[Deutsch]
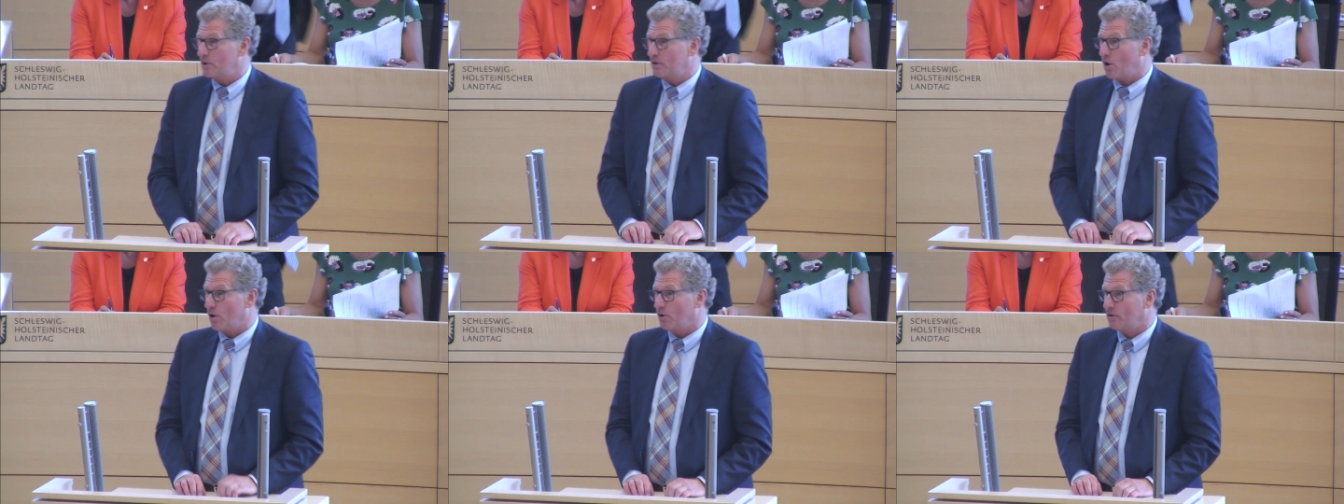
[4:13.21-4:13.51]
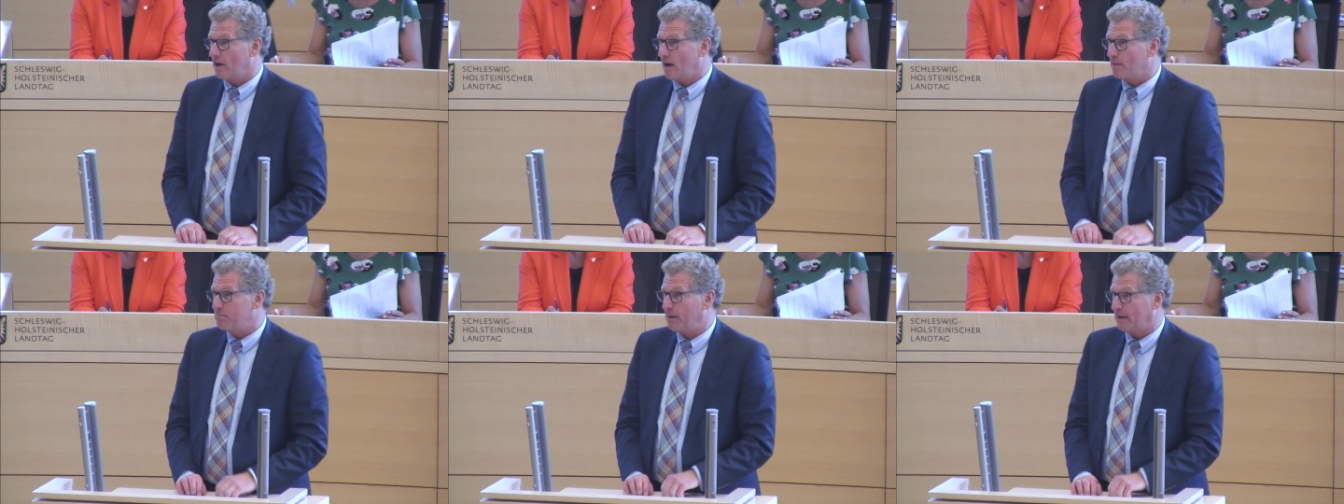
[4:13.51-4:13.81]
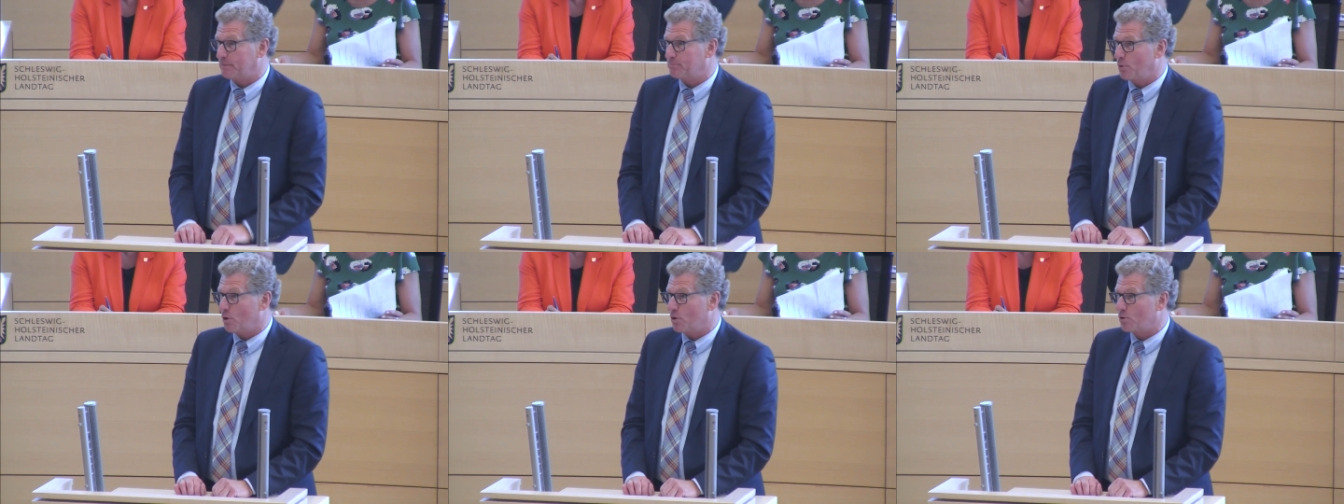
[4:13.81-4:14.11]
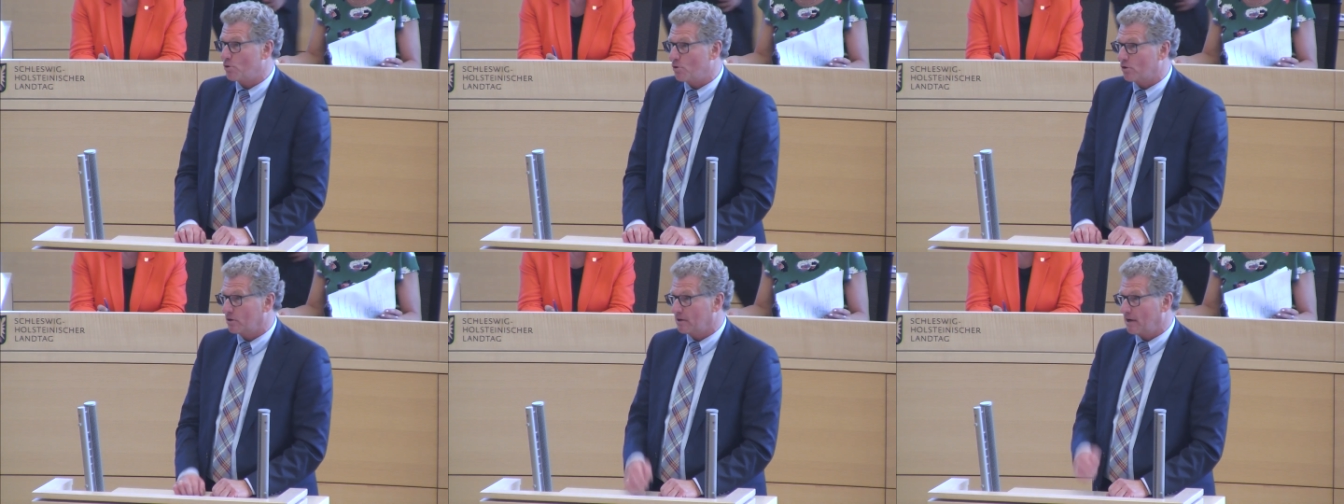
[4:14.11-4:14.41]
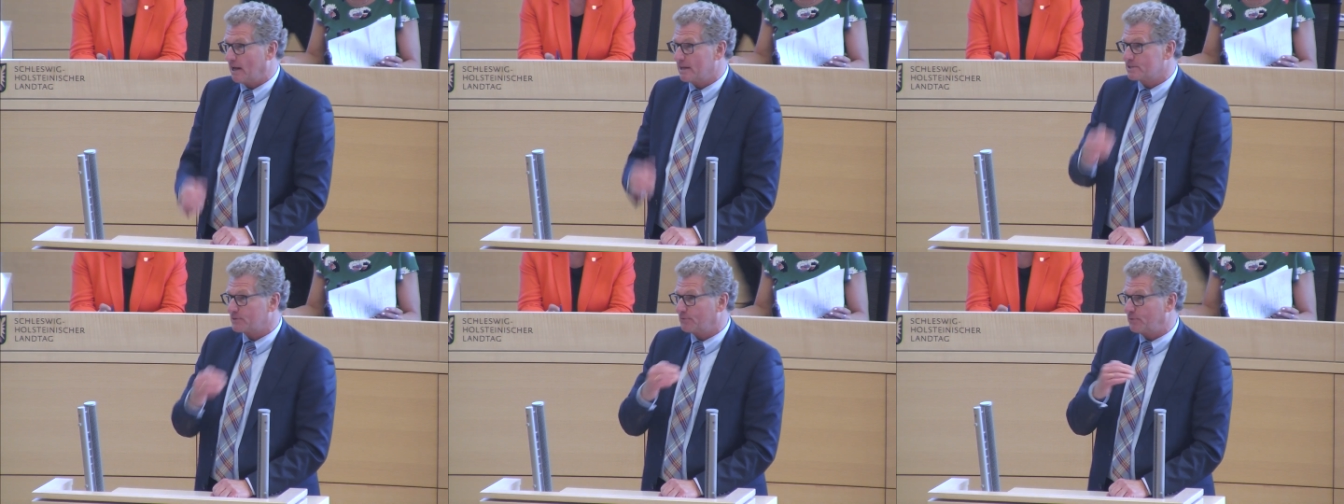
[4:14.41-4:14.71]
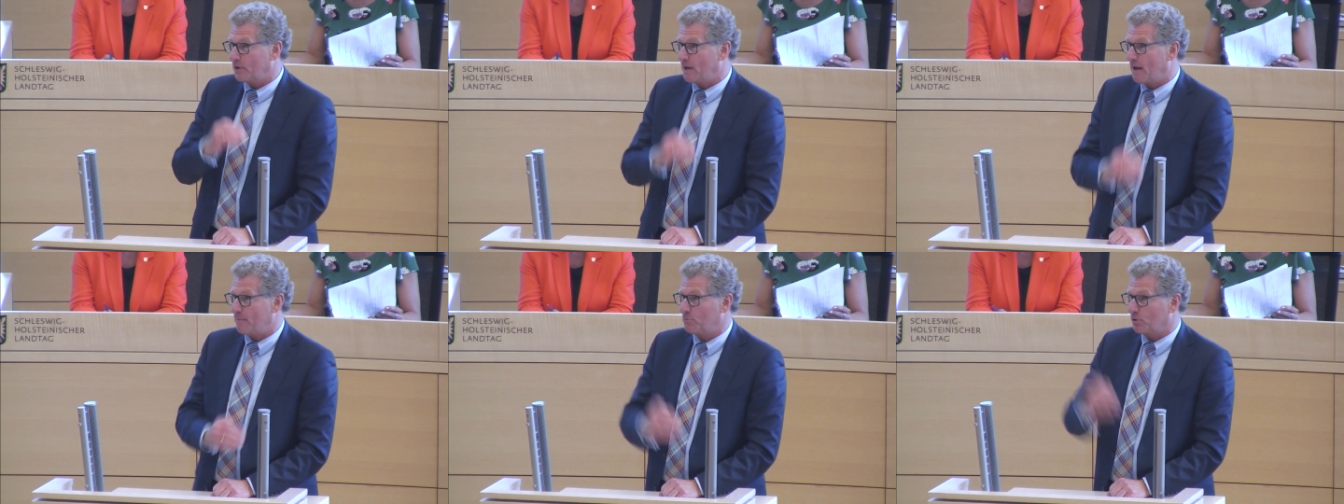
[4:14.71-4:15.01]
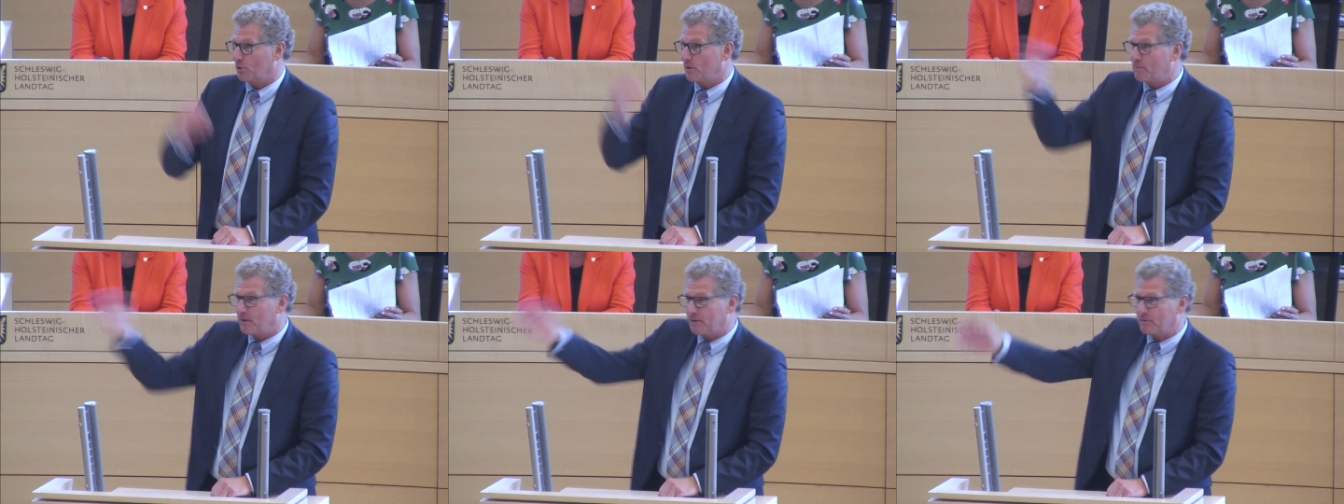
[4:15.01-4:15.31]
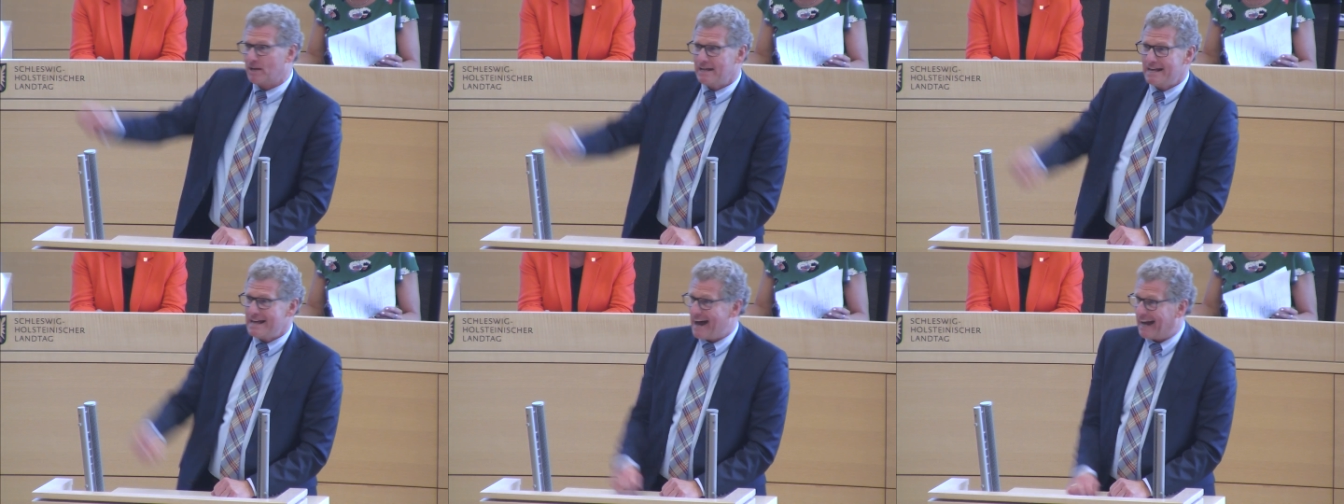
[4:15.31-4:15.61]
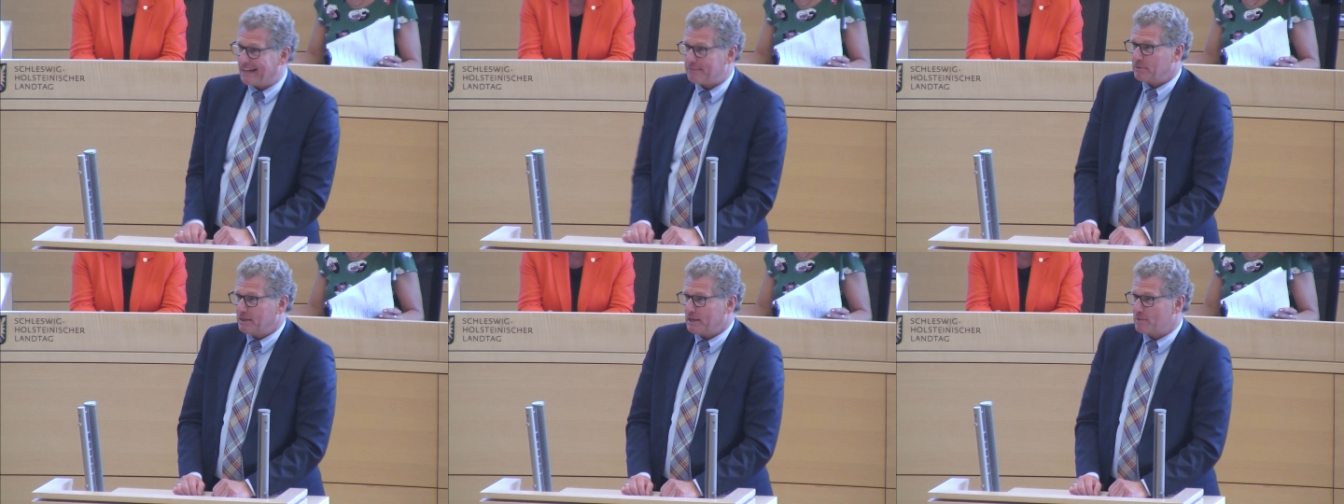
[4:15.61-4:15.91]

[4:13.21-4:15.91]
wir sollen auch nach Padborg gucken, also von Hamburg nach Padborg,